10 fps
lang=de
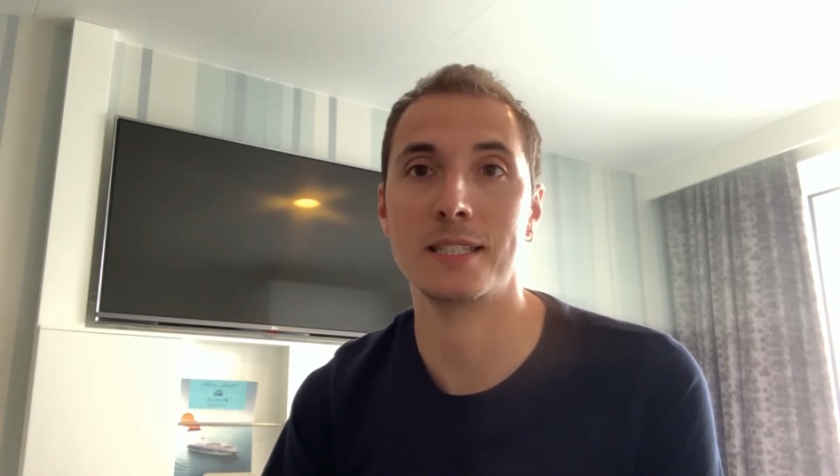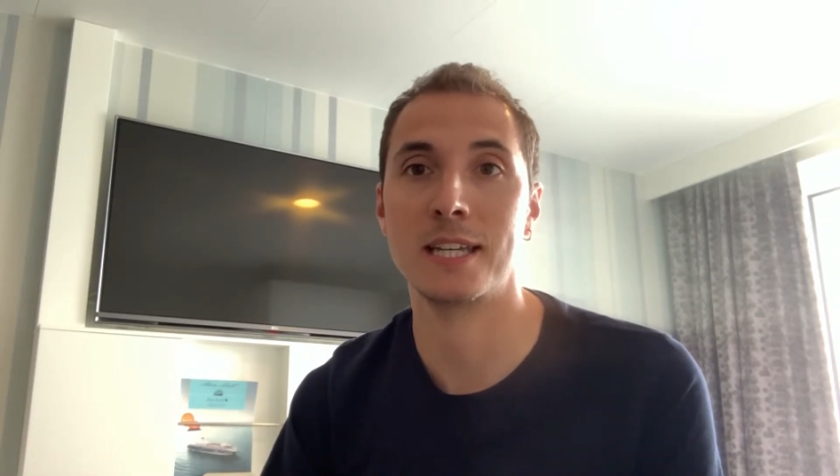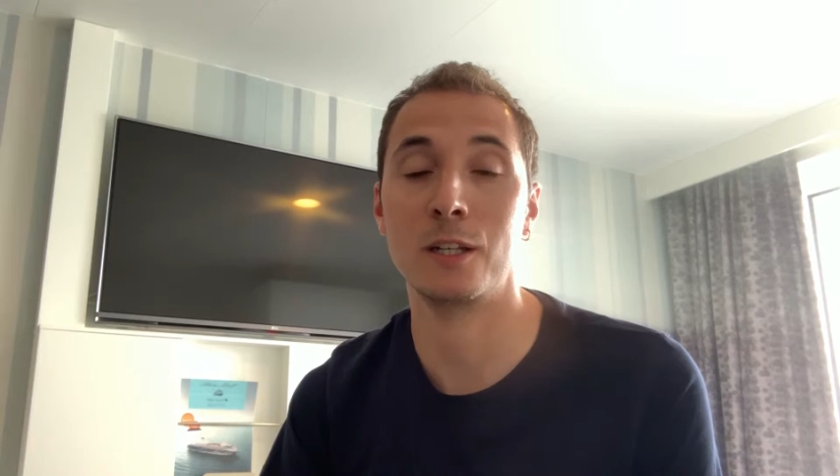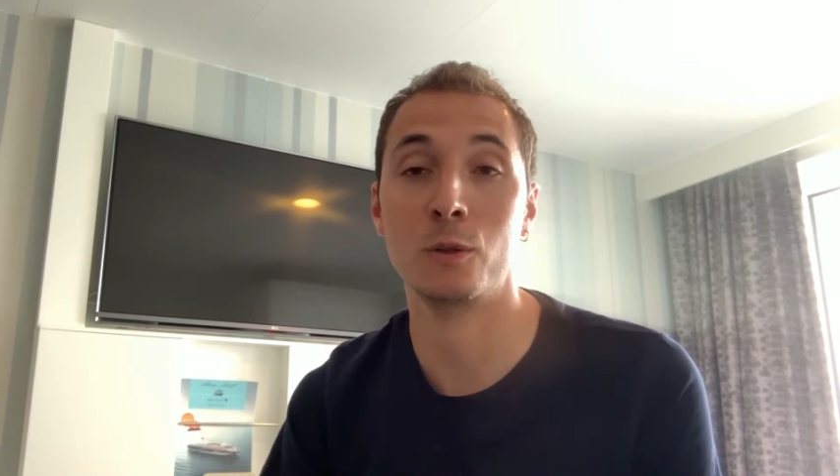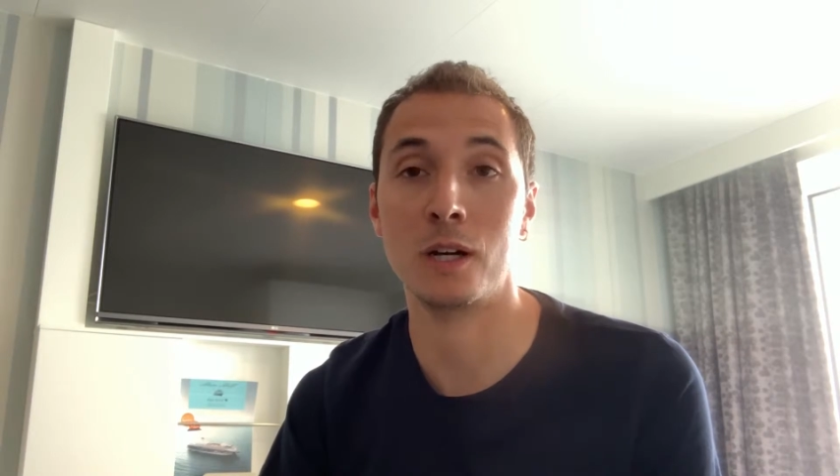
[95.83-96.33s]
es
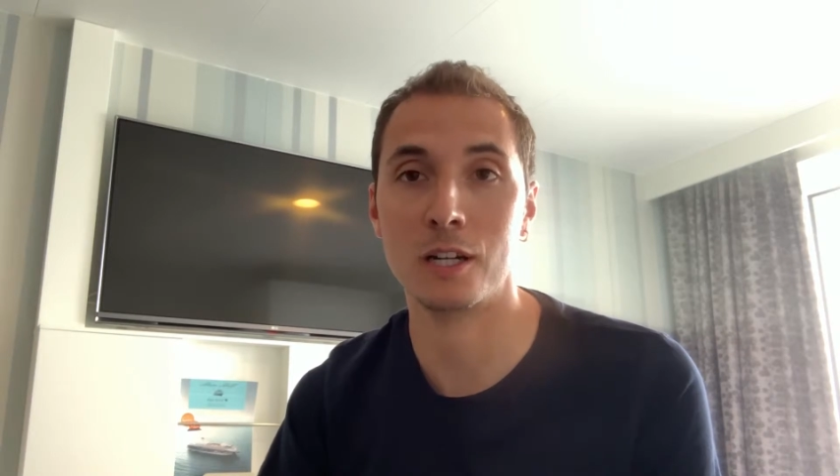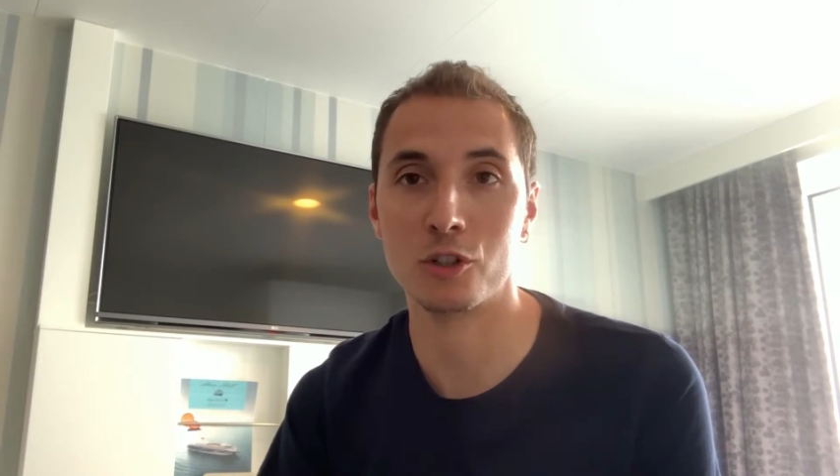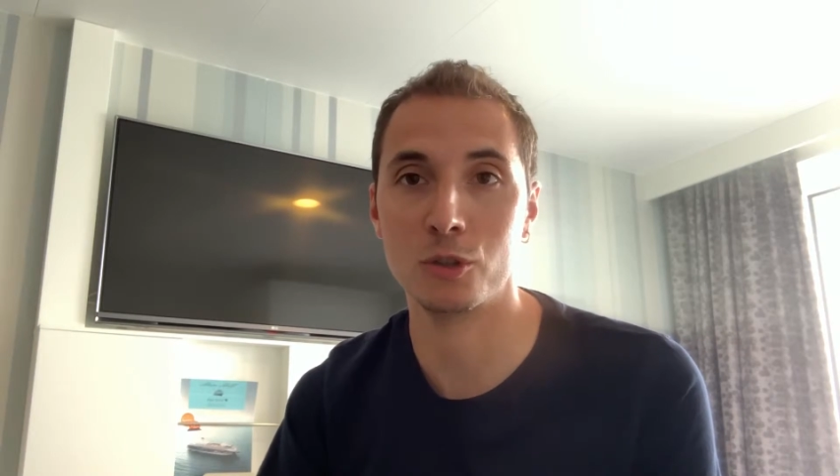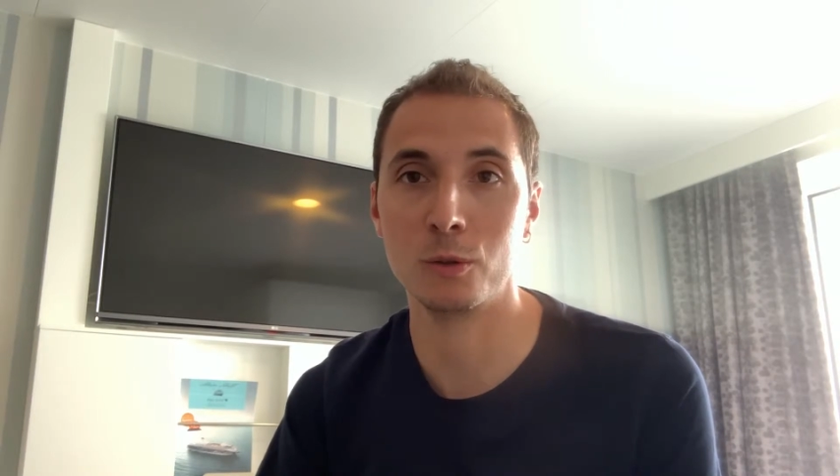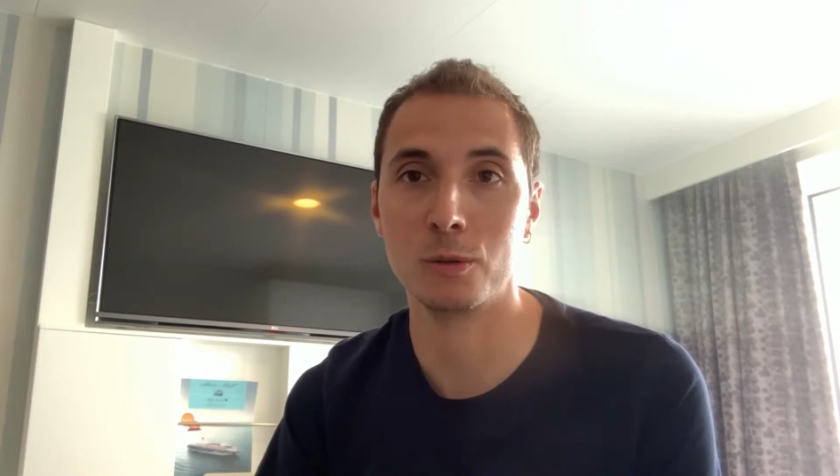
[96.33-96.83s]
hat nur
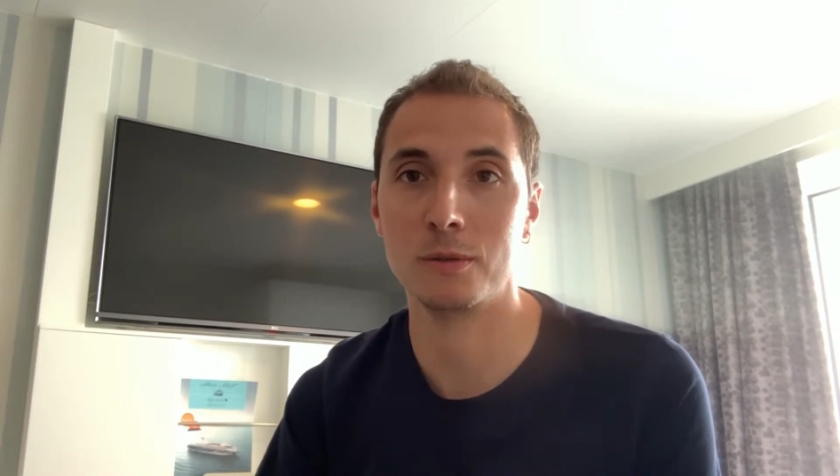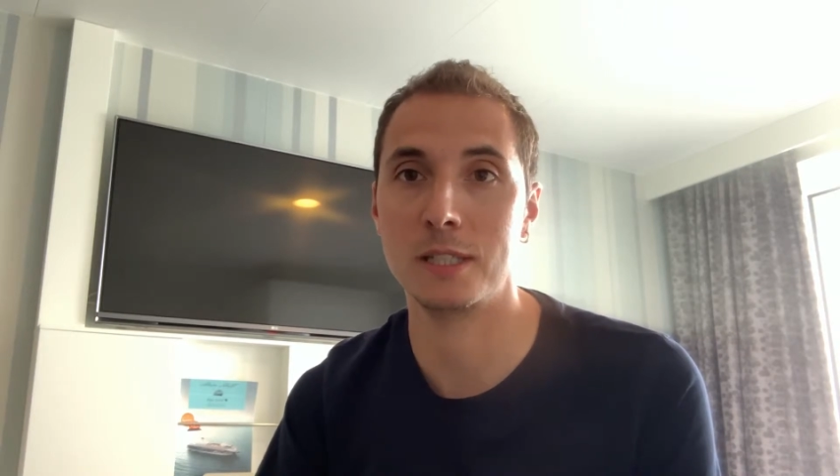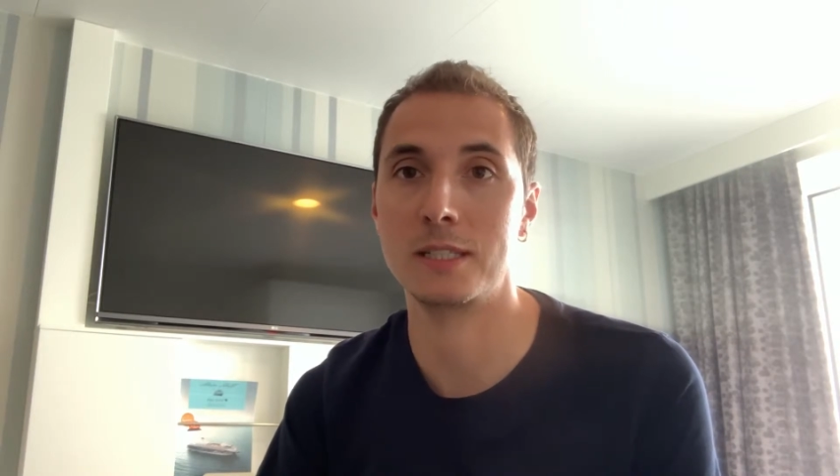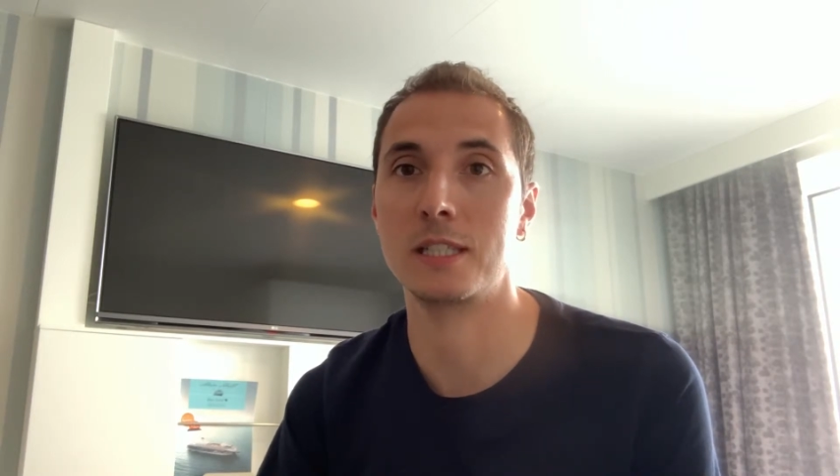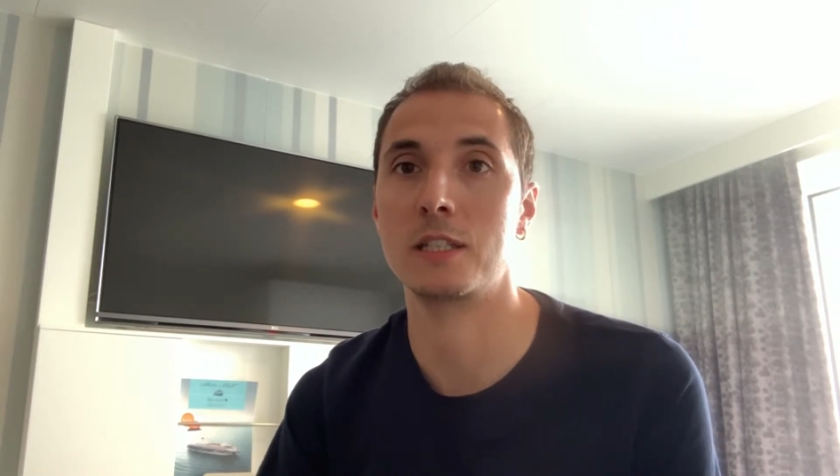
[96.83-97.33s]
8 Stück und
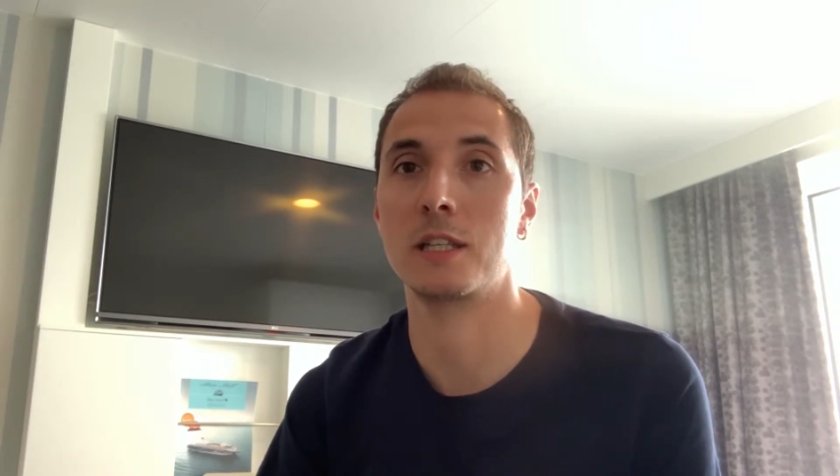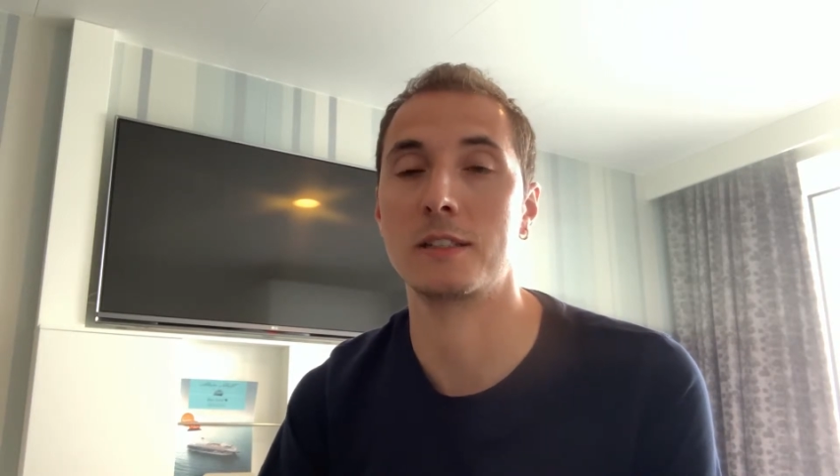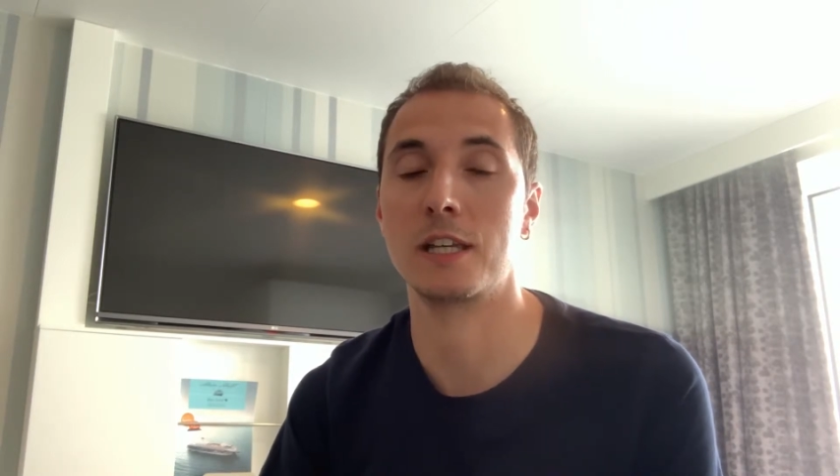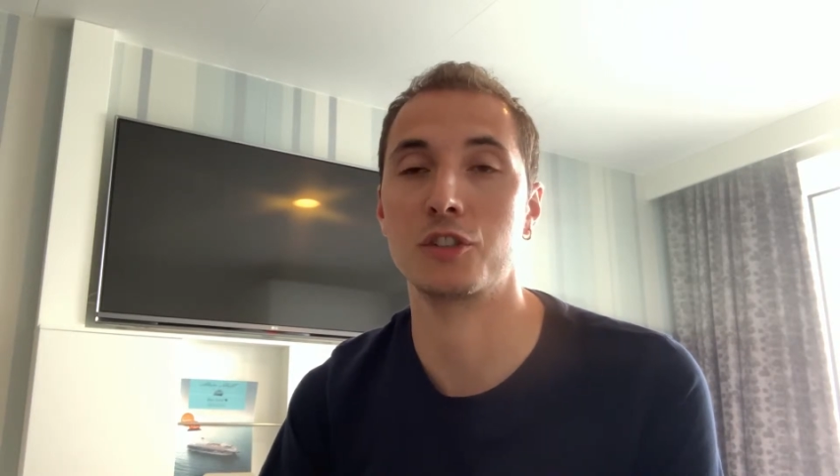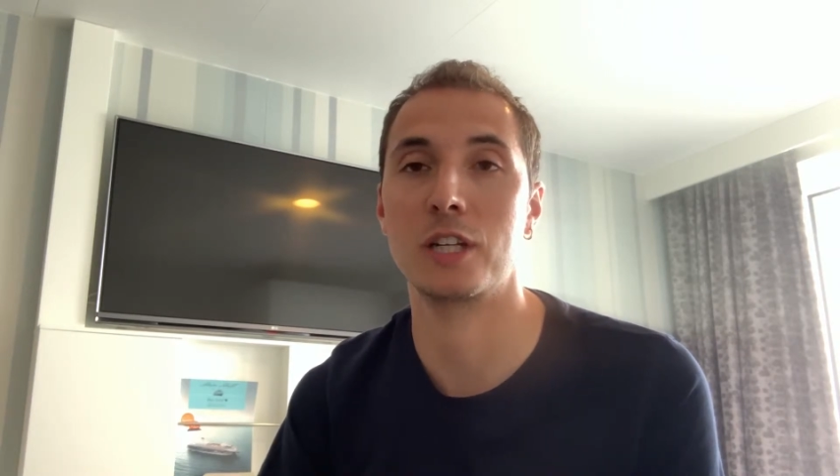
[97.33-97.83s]
die sind
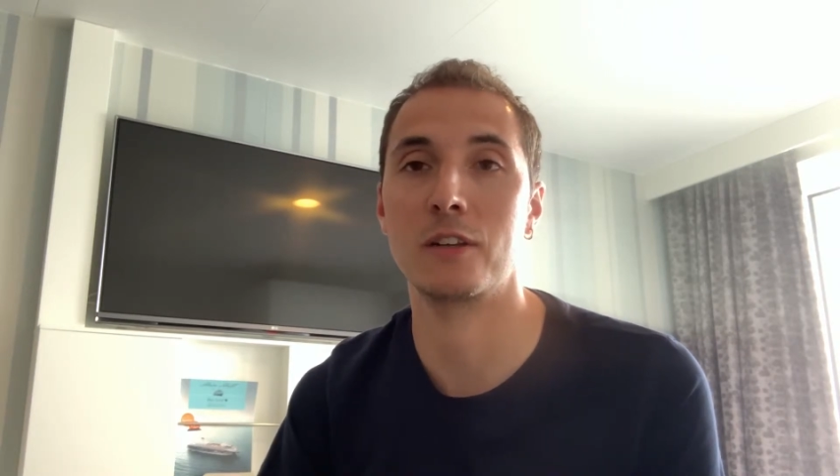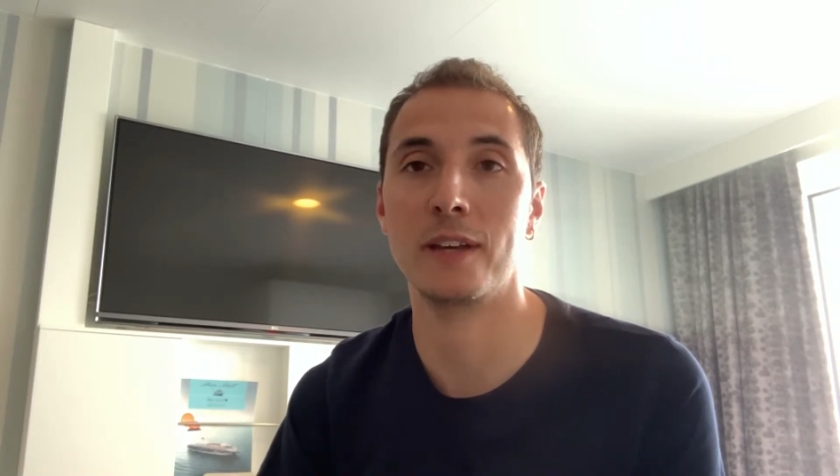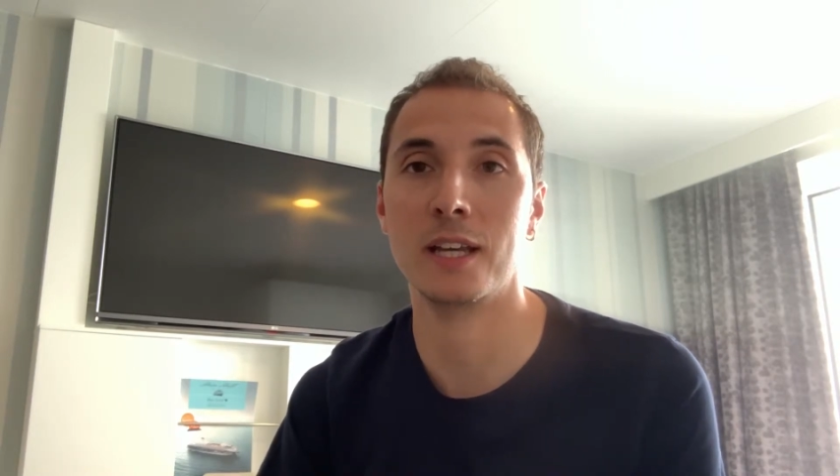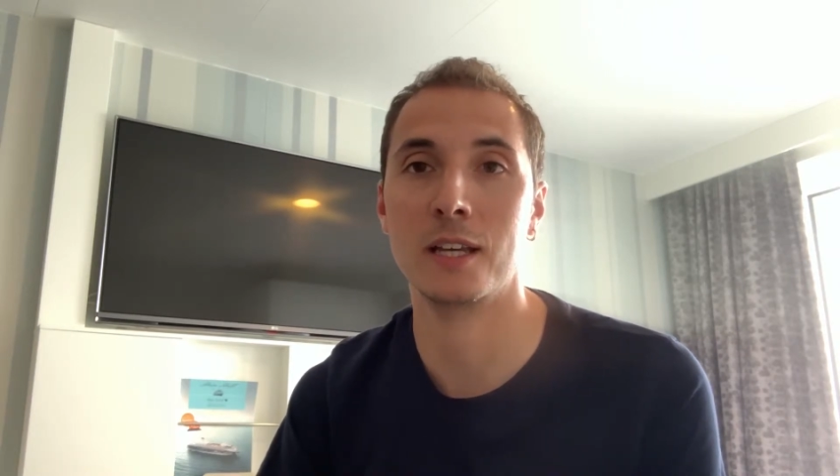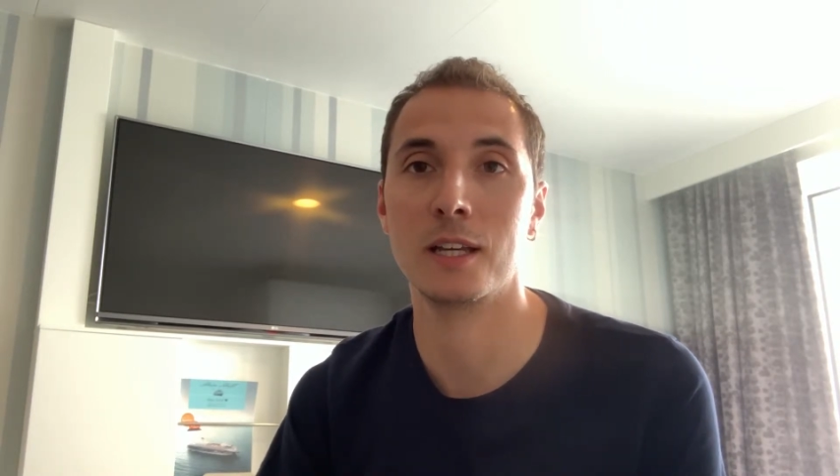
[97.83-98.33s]
sehr schnell
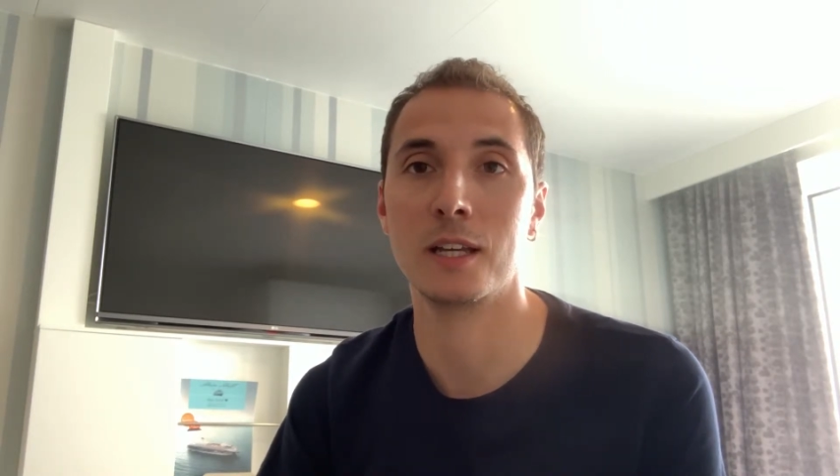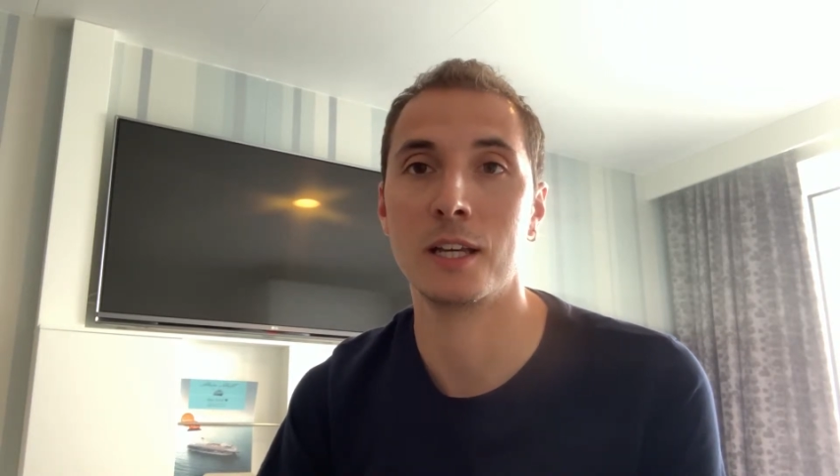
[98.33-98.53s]
weg.